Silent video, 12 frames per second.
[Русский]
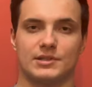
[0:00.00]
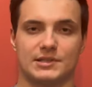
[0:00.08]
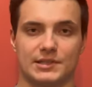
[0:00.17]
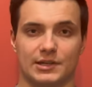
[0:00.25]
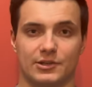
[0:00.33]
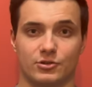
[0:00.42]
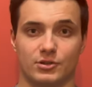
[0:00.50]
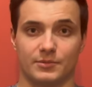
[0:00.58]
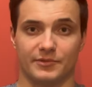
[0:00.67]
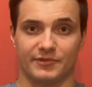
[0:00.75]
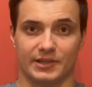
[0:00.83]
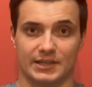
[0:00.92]
за которыми
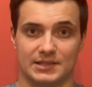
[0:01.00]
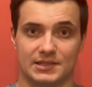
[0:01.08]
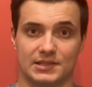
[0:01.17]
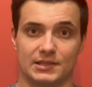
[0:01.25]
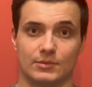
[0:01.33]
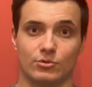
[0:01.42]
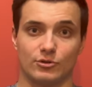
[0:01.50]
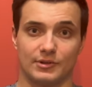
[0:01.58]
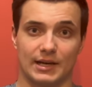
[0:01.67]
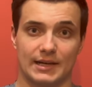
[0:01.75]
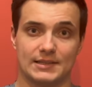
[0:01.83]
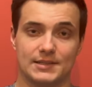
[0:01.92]
вы хотите
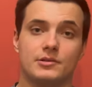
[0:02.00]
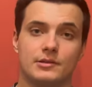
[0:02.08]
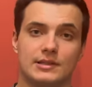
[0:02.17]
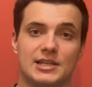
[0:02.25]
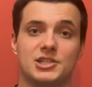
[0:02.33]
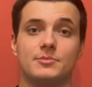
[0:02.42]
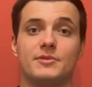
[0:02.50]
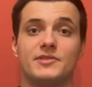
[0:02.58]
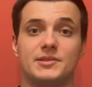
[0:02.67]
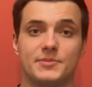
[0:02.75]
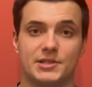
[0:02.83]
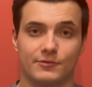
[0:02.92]
наблюдать. Дальше мы видим
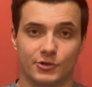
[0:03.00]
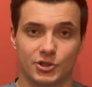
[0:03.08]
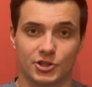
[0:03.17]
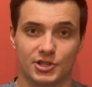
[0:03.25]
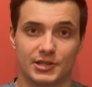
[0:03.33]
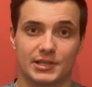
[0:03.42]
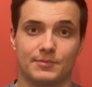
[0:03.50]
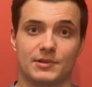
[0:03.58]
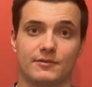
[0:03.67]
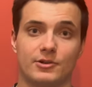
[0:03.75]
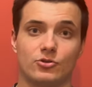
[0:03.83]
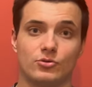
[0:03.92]
сегодняшние
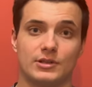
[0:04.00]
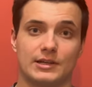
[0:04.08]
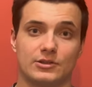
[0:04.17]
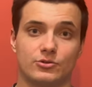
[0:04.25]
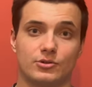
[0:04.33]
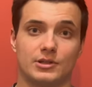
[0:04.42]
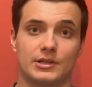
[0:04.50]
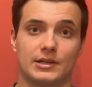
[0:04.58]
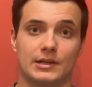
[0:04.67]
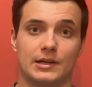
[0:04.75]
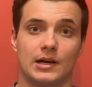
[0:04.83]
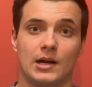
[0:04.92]
криптовалюты,
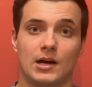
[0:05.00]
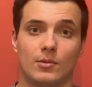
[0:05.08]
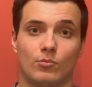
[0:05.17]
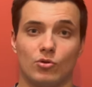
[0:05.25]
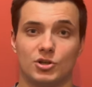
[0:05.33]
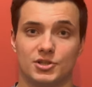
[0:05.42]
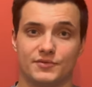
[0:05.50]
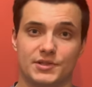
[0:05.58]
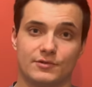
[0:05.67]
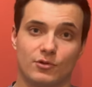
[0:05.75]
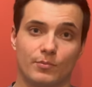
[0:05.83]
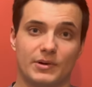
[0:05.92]
которые больше
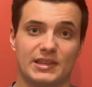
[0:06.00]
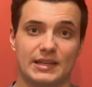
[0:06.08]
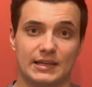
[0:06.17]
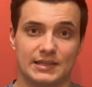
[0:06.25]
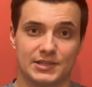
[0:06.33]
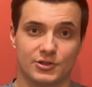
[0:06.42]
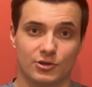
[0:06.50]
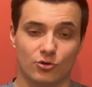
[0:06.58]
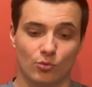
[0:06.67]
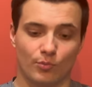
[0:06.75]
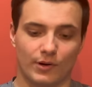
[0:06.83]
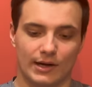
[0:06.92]
всего поднялись или
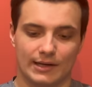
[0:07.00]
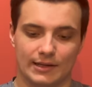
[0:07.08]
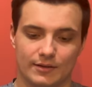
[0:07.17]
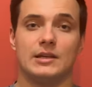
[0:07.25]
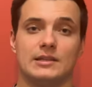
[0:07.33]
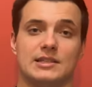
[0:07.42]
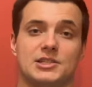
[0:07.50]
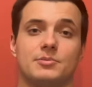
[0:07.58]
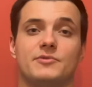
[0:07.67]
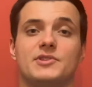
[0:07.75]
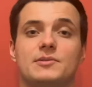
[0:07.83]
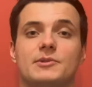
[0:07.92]
упали. Дальше мы
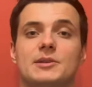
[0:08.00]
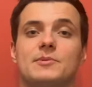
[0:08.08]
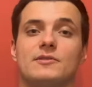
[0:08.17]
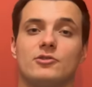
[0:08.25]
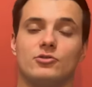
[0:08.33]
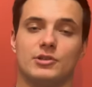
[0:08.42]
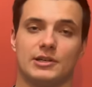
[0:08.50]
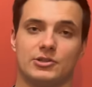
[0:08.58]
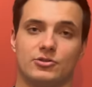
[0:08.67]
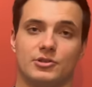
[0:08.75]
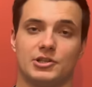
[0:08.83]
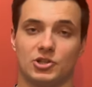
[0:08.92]
видим криптовалюты,
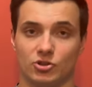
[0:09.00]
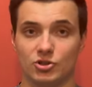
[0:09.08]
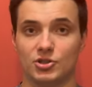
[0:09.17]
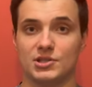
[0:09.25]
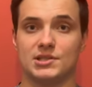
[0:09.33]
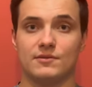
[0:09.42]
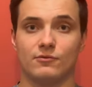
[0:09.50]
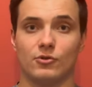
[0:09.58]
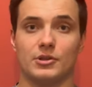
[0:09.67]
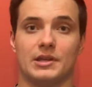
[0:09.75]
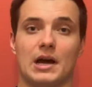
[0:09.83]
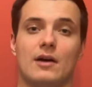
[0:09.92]
которые не то что
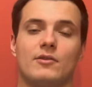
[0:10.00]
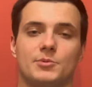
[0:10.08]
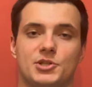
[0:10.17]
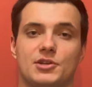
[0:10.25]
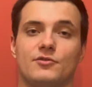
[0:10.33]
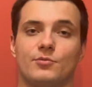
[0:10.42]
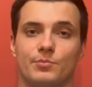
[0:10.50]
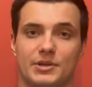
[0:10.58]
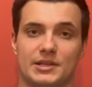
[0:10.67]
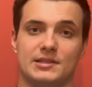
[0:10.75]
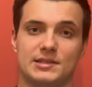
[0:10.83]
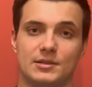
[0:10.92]
сегодня, а вообще в
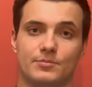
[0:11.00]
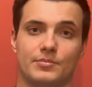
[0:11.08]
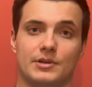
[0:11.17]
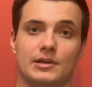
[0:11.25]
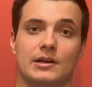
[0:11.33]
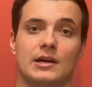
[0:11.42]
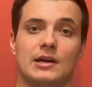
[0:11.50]
принципе